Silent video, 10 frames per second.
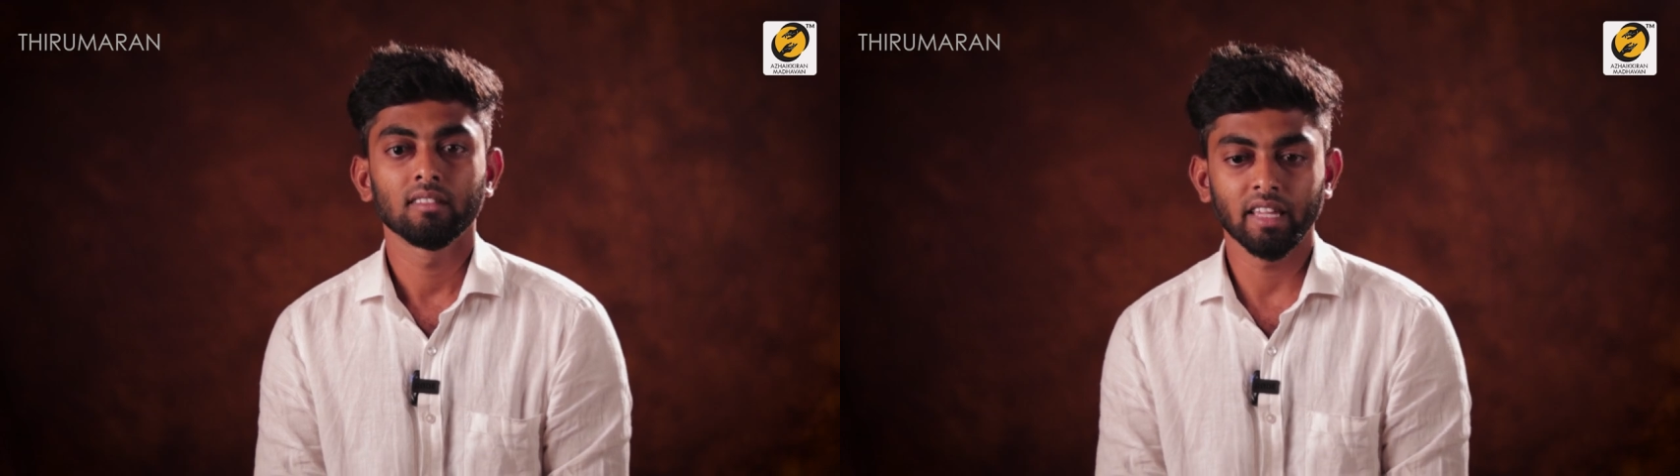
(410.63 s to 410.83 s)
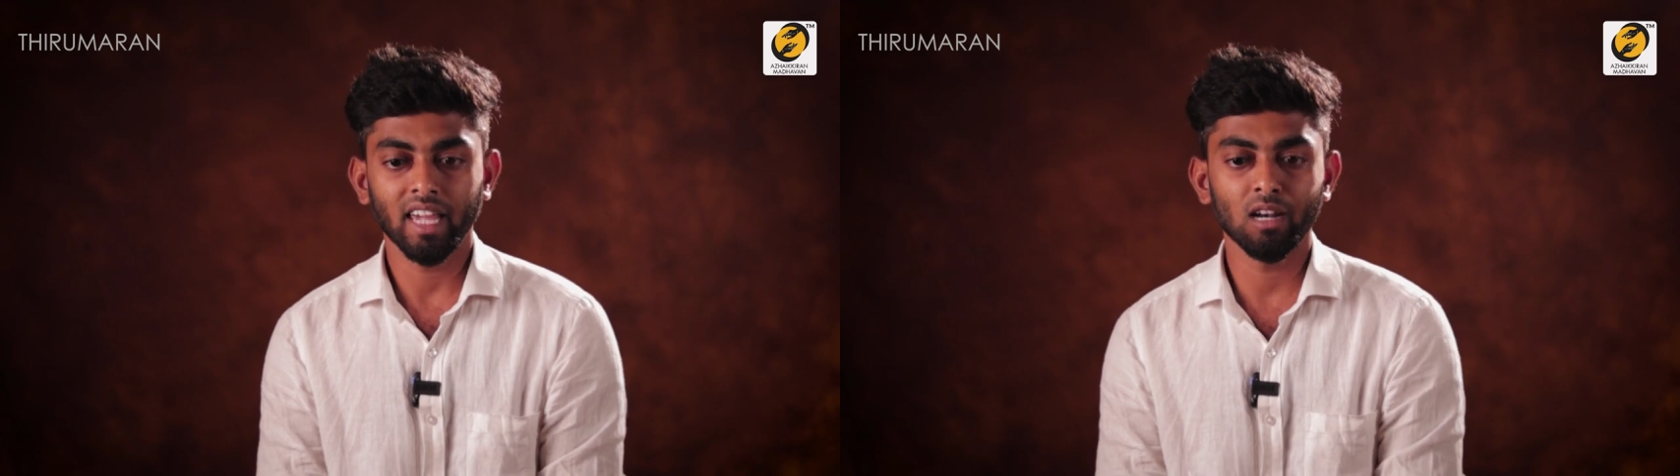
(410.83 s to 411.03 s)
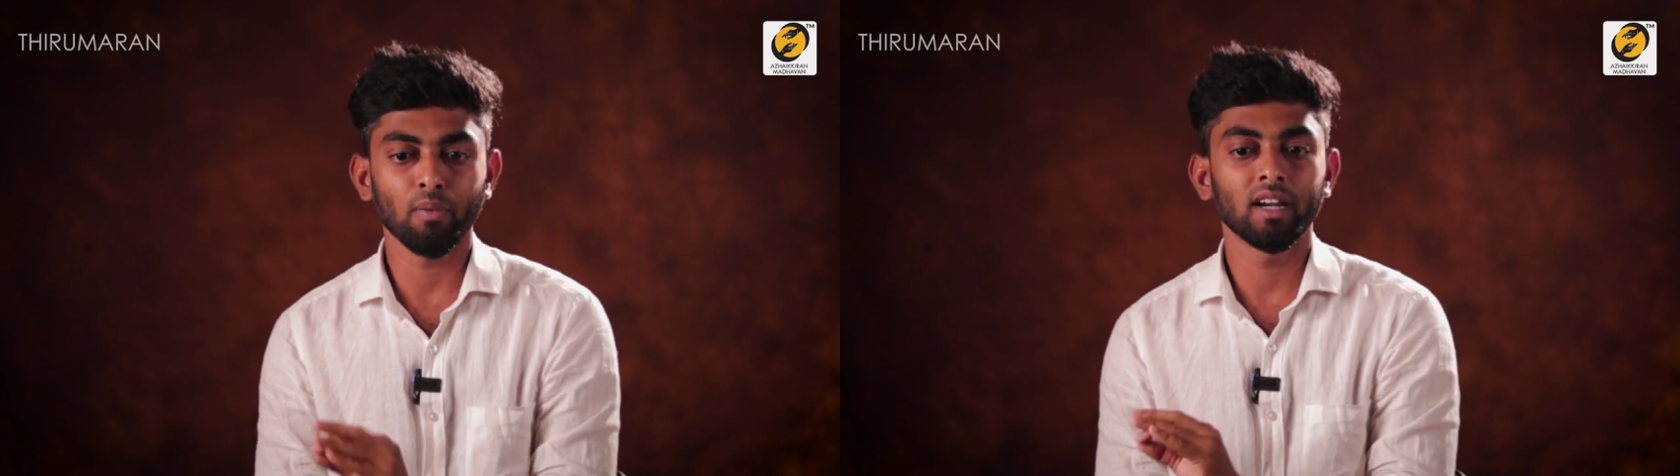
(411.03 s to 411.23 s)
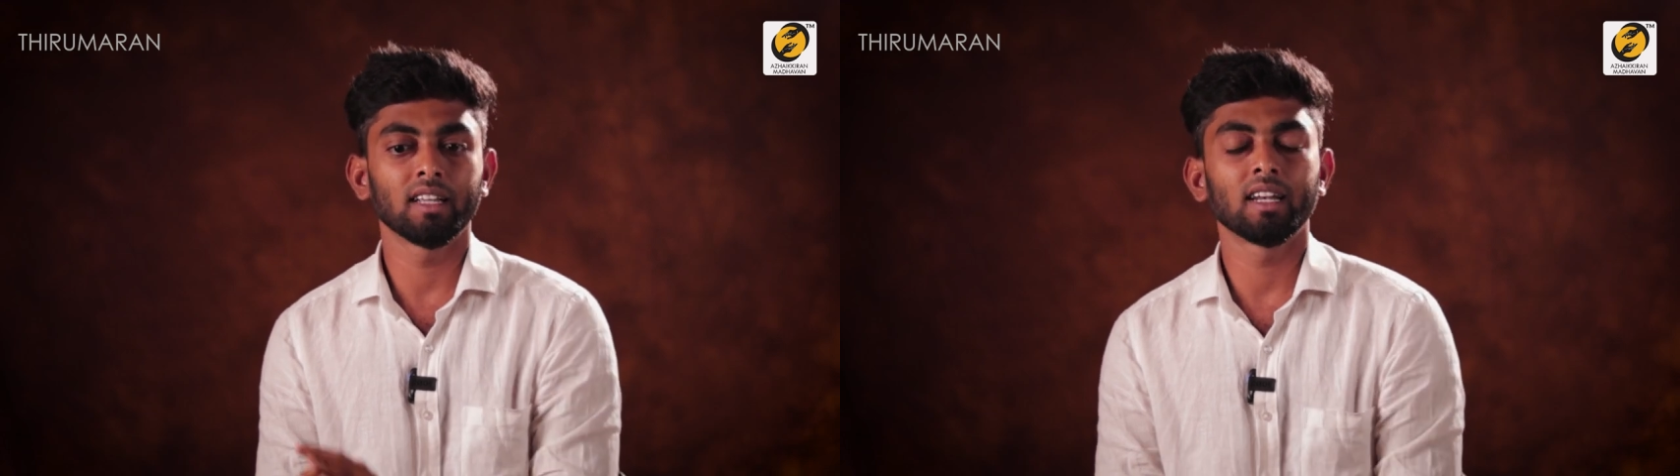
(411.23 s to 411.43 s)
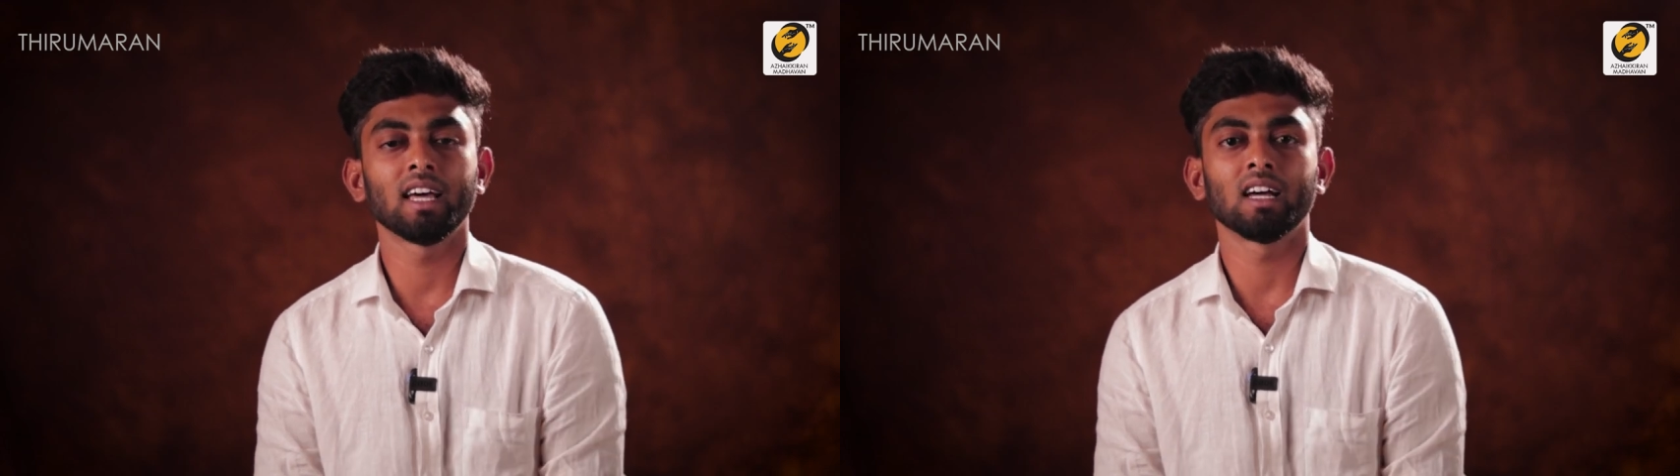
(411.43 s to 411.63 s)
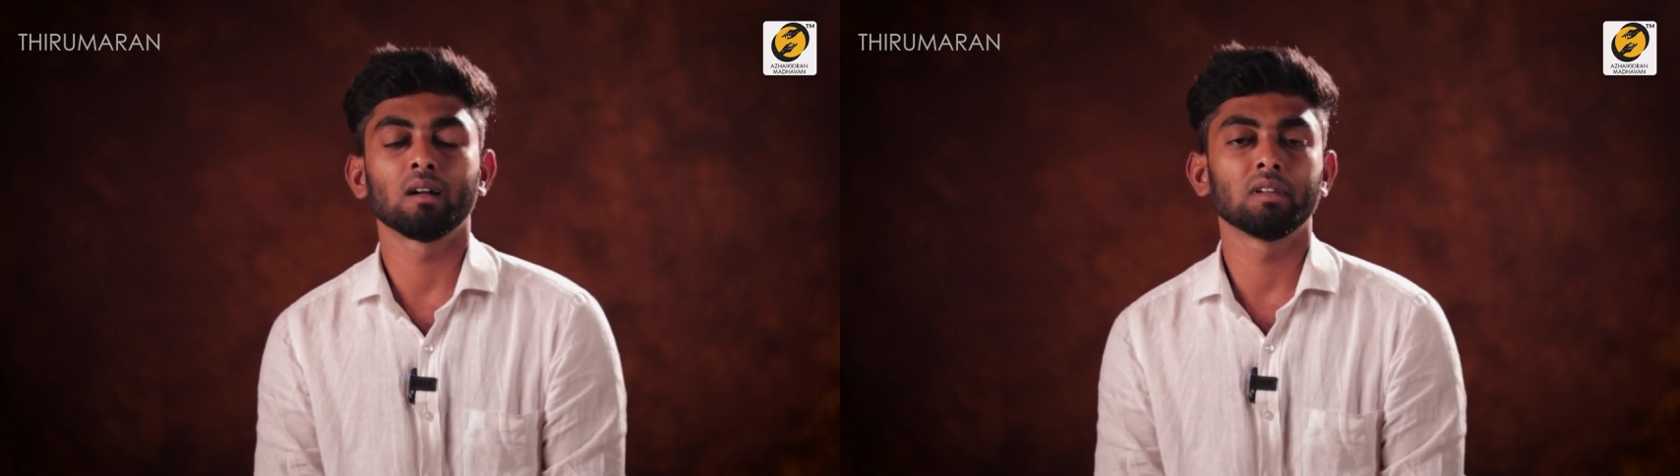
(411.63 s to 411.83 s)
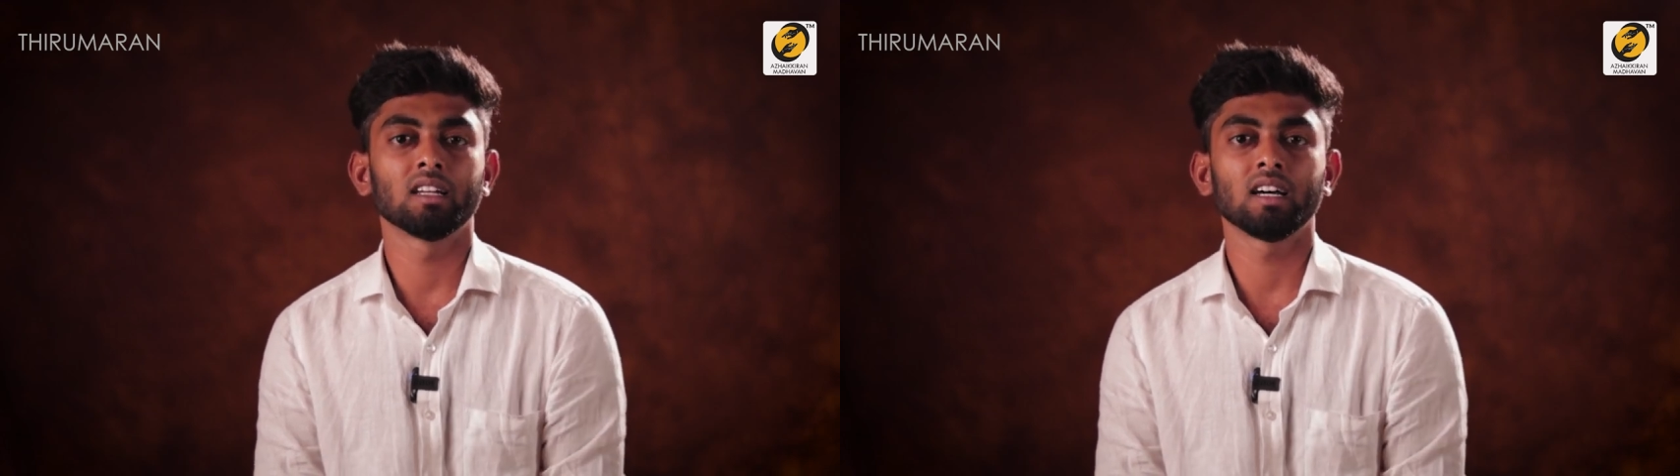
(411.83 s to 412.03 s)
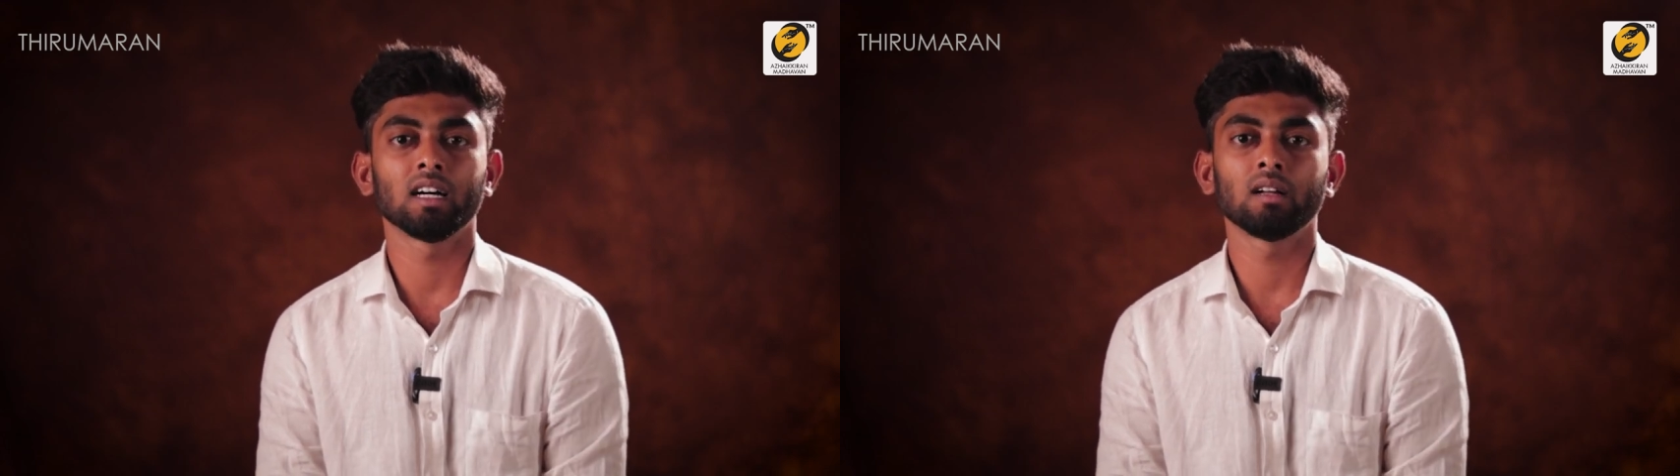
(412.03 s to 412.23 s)
செகண்ட் பாயிண்ட் என்ன
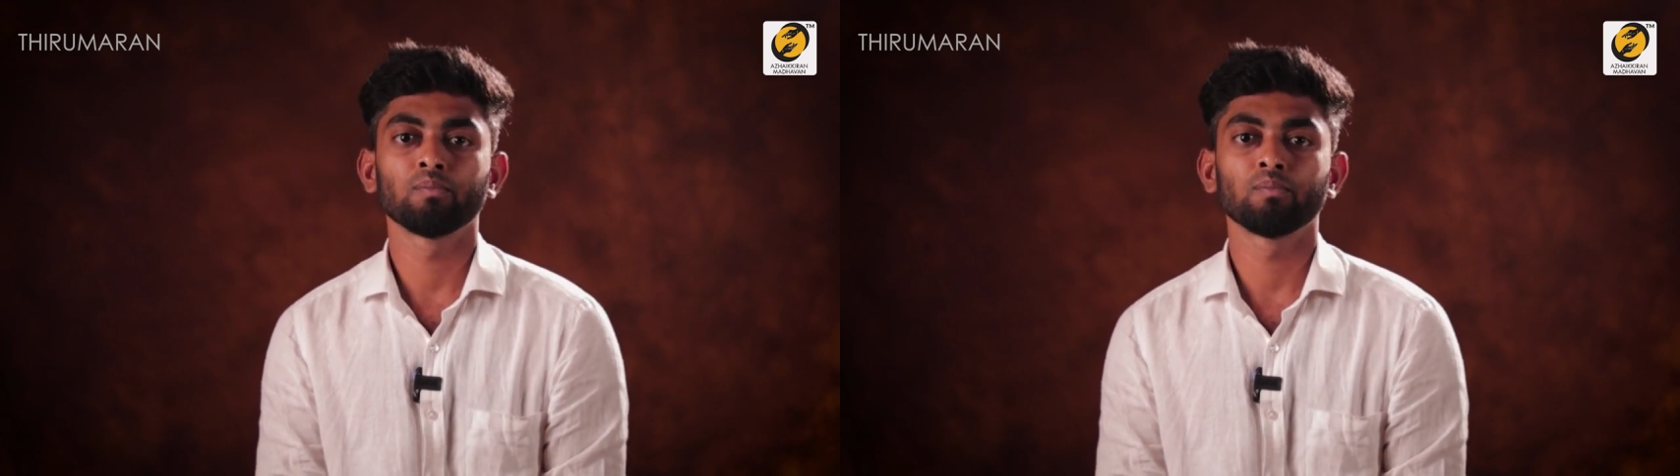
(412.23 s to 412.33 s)
அப்படின்னா